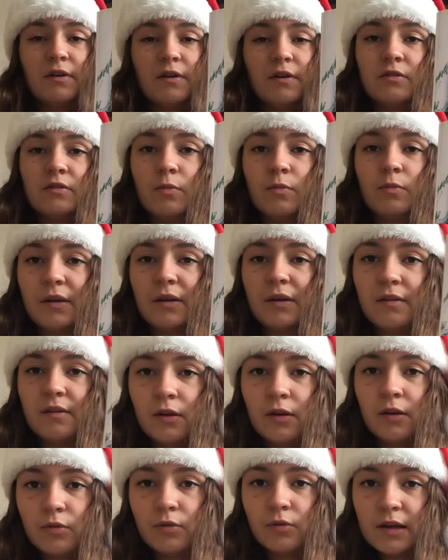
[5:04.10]
va se passer
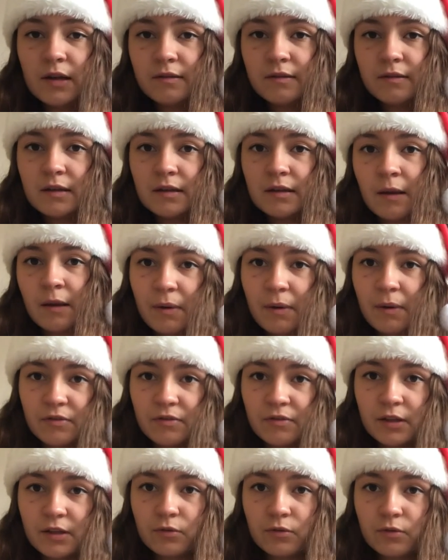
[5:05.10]
à Noël s'il n'a pas
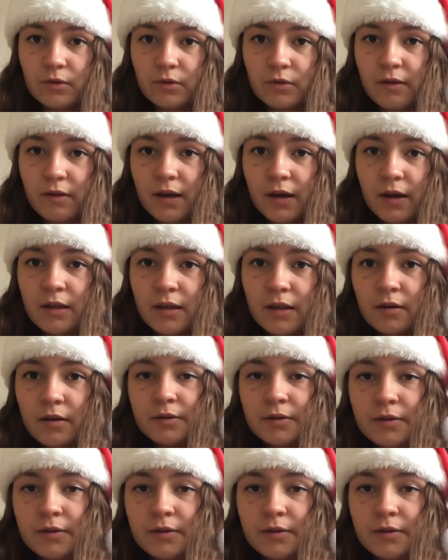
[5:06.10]
fini son travail